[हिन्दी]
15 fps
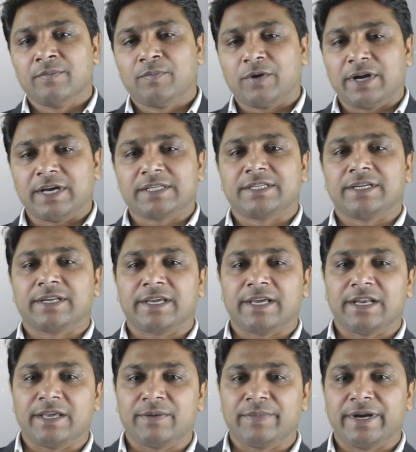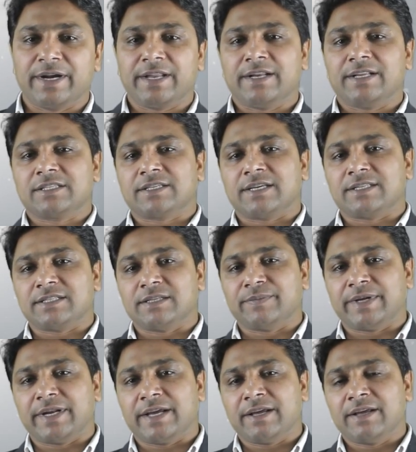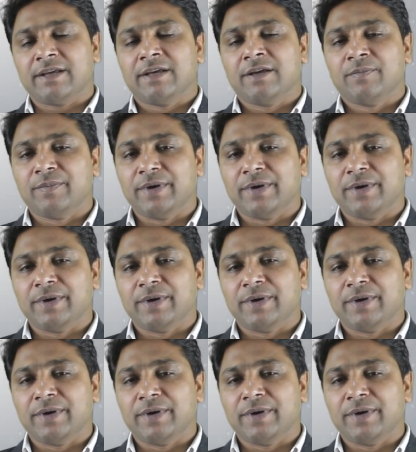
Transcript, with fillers: प्रोडक्शन के लिए मेंटेनेंस कस्टमर है